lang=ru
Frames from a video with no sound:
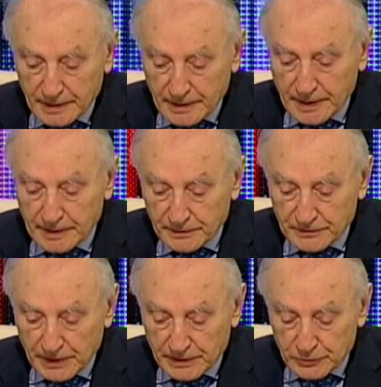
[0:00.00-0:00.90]
И это, в
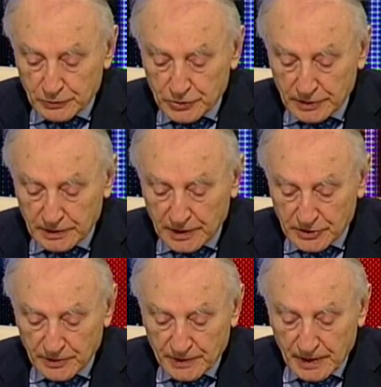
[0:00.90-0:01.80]
данном случае это
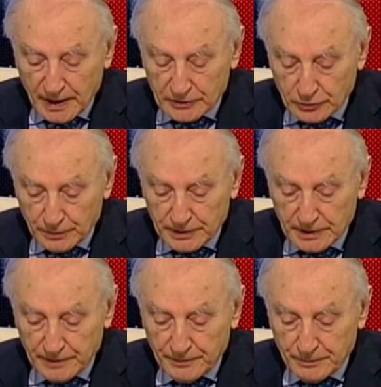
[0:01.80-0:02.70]
даже
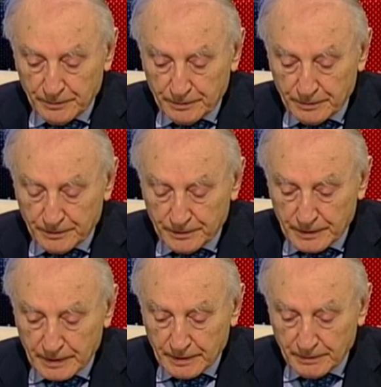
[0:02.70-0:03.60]
особенно
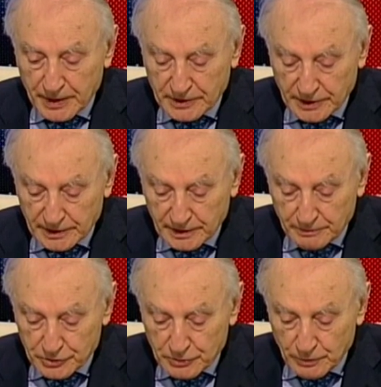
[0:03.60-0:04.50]
показательно.
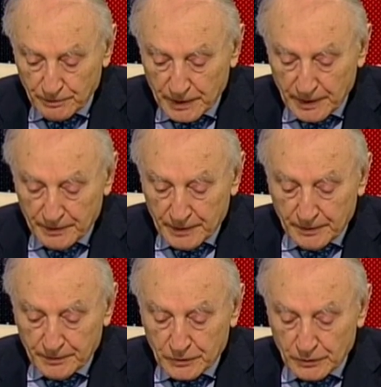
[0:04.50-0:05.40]
Почему?
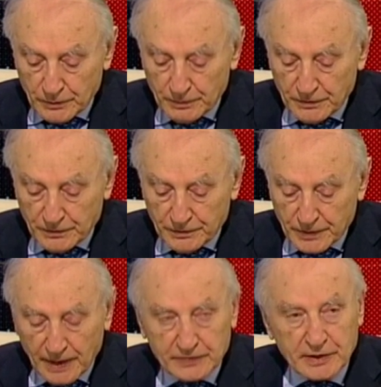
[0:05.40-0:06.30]

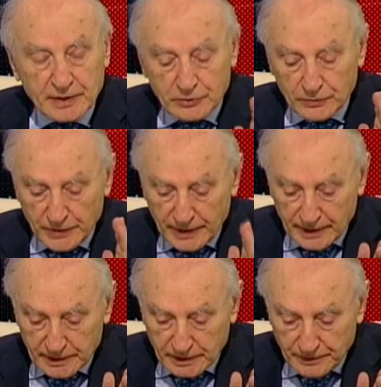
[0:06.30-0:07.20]
Автор нас
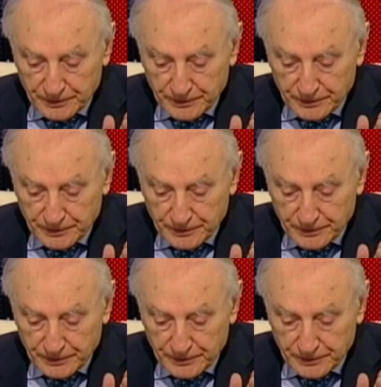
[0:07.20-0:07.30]
уверяет.